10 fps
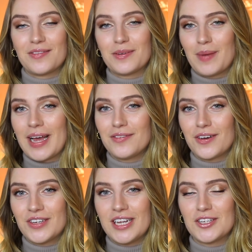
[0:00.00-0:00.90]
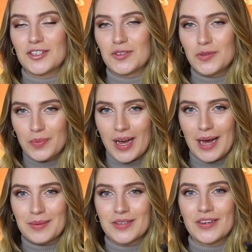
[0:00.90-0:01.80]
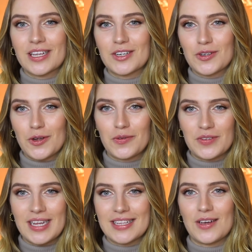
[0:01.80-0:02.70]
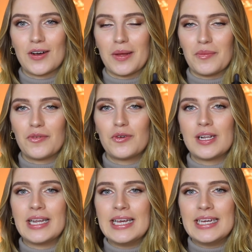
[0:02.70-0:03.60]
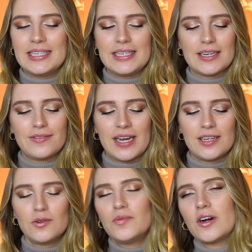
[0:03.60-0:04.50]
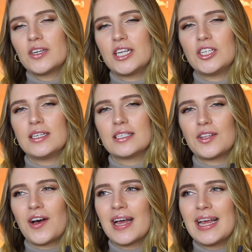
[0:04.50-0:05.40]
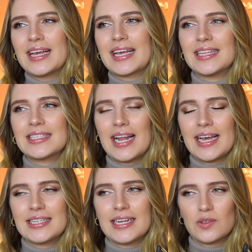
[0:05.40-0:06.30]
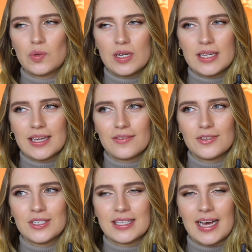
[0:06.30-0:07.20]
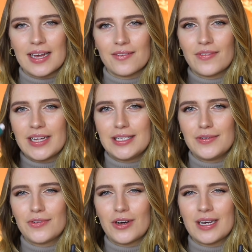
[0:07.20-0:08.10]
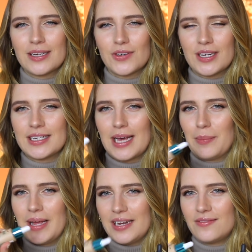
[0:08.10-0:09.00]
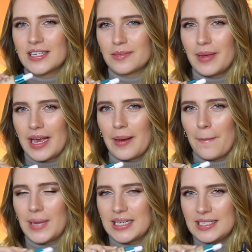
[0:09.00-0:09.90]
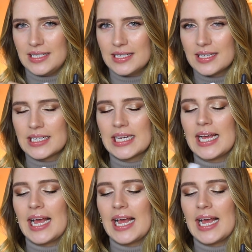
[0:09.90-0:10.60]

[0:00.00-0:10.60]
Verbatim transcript: finde beide Foundations super, habe ich euch ja schon öfter jetzt auch empfohlen. Die Rivale de Loop Foundation ist noch ganz leicht natürlicher, würde ich sagen, weil die von Trended Up etwas mehr mattiert.